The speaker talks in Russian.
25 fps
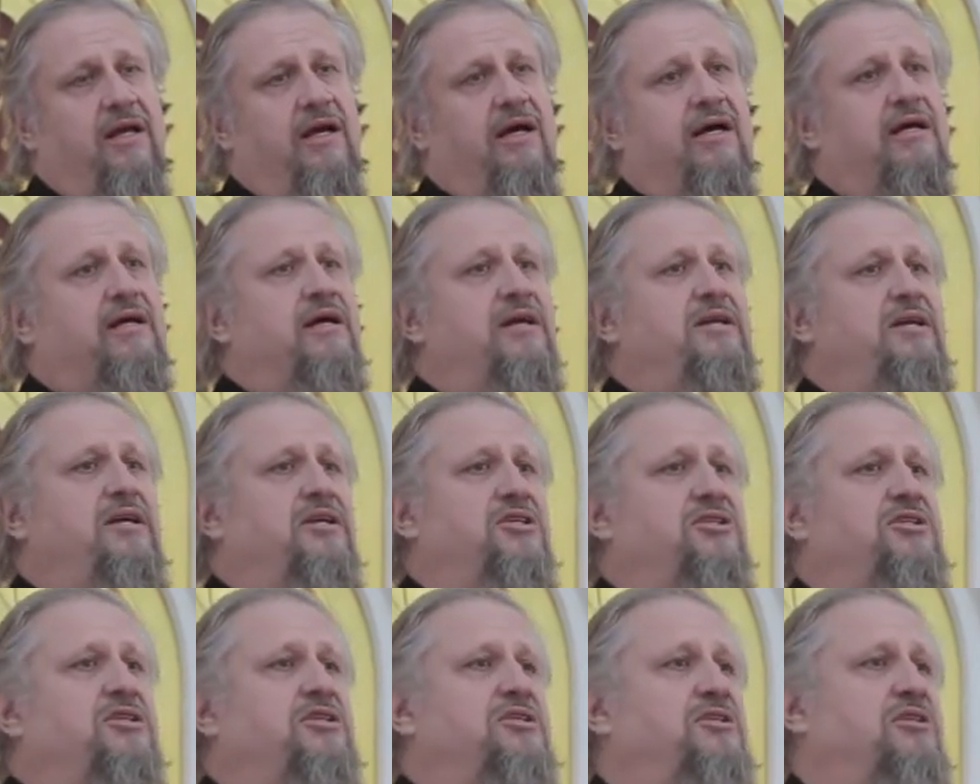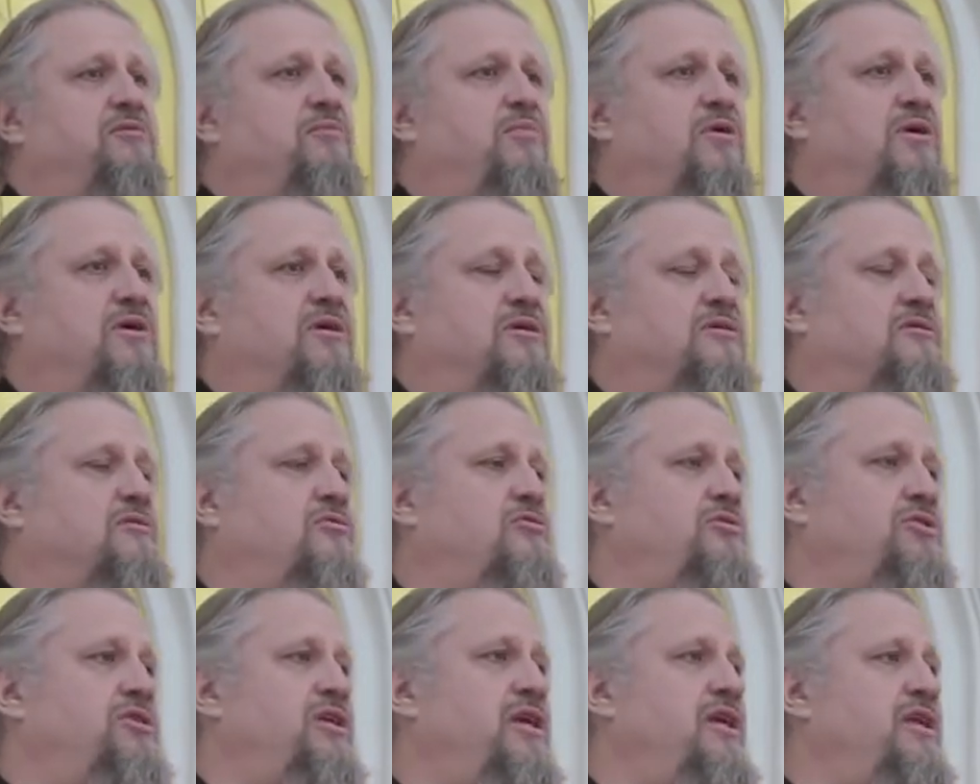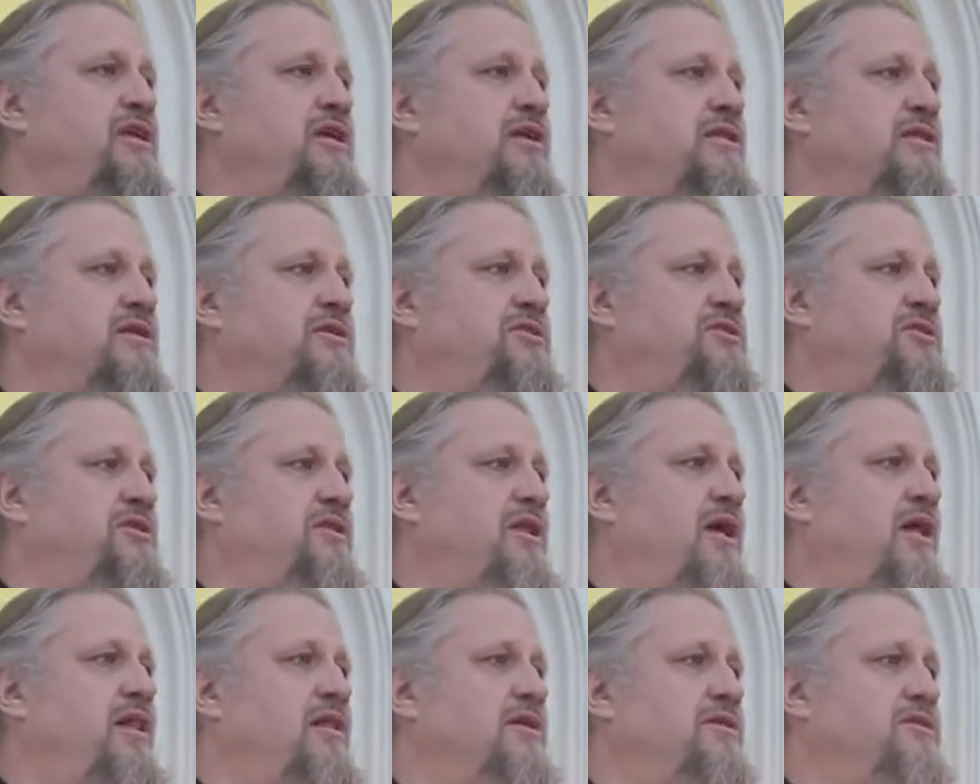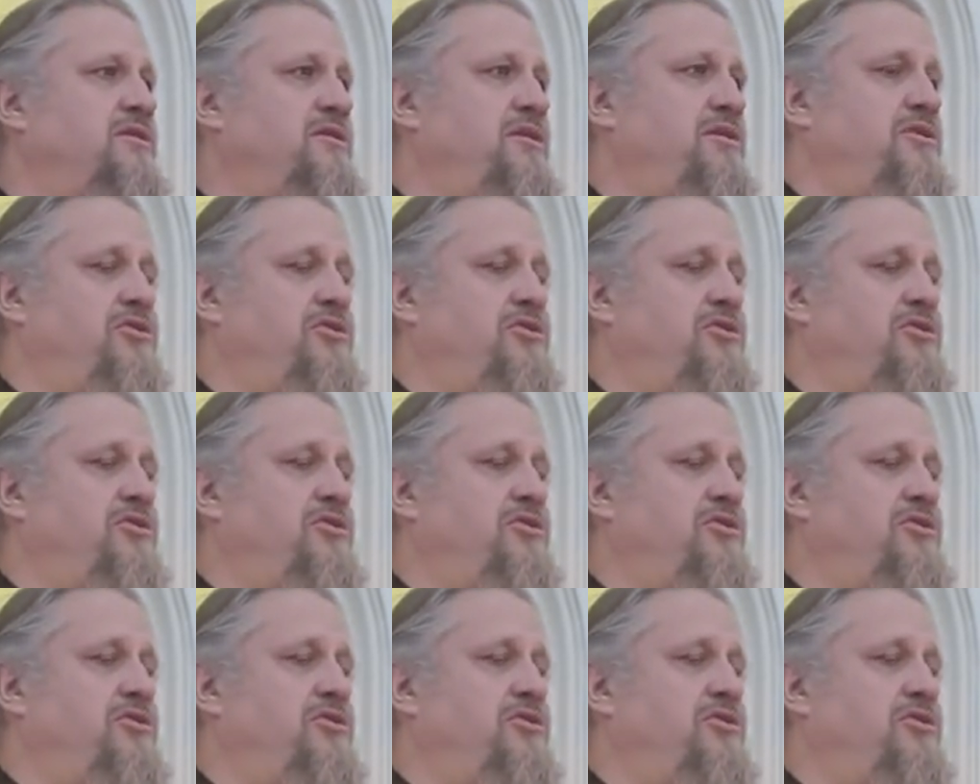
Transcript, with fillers: А, конечно же, богослужение начиналось